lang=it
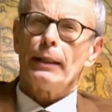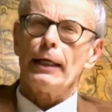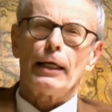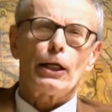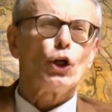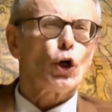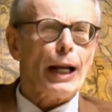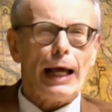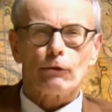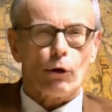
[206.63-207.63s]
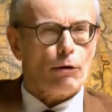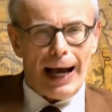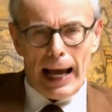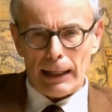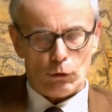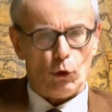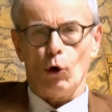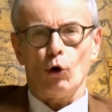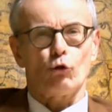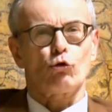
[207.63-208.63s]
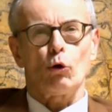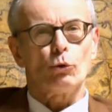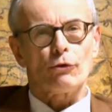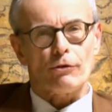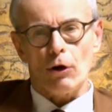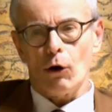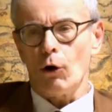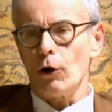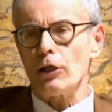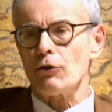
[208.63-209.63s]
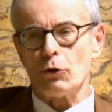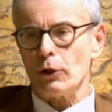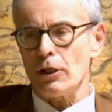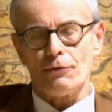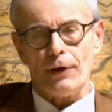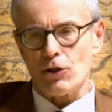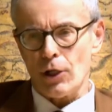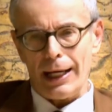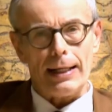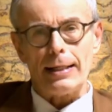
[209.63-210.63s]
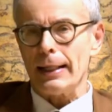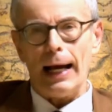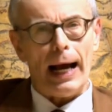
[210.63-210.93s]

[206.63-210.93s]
eh, non ha trovato soluzioni soddisfacenti